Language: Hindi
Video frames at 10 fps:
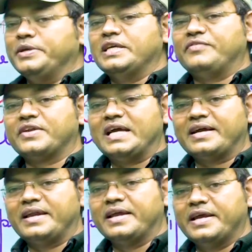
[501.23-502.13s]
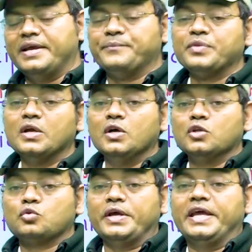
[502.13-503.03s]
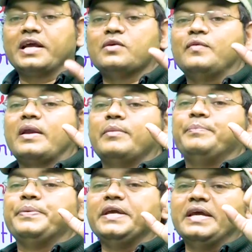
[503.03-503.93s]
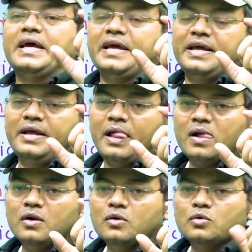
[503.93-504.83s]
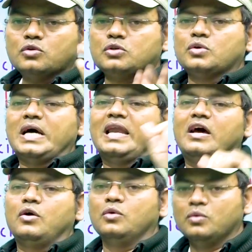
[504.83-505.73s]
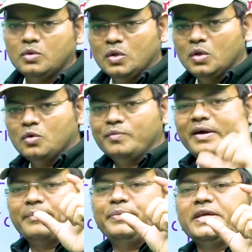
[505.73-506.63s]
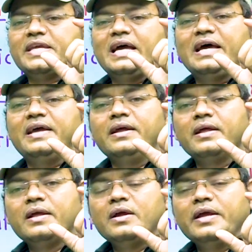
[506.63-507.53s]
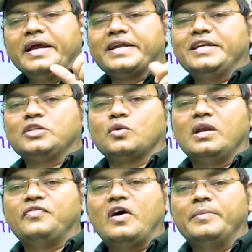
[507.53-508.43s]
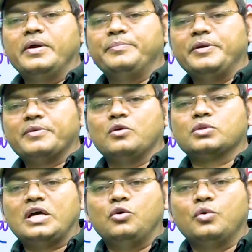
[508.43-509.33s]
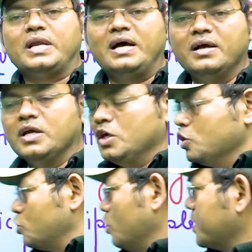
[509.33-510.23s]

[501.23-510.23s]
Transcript: भैया फिर क्या करेंगे तो एक वर्ब बी है उसको उठा लाओ वर्ब बी क्या है एक नेचुरल फॉर्म है बी मतलब होता है होना तो